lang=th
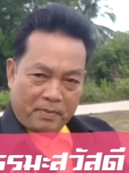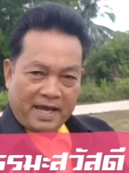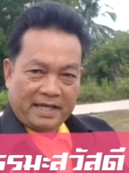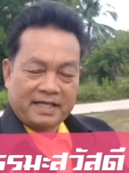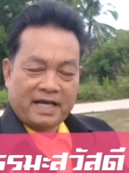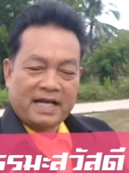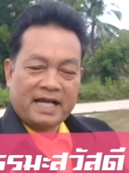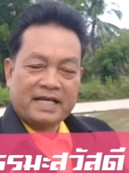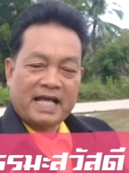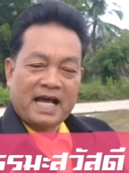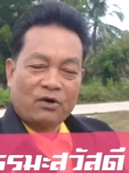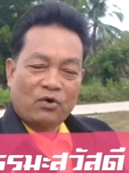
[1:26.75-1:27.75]
28 กร
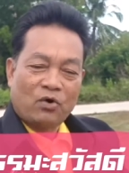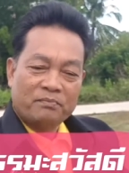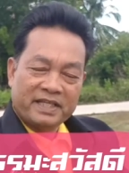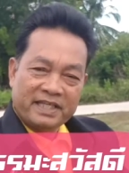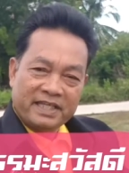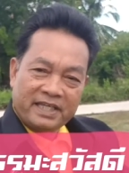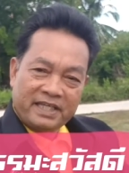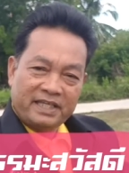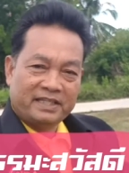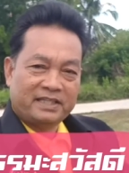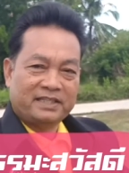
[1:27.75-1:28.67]
กฎาคมนี้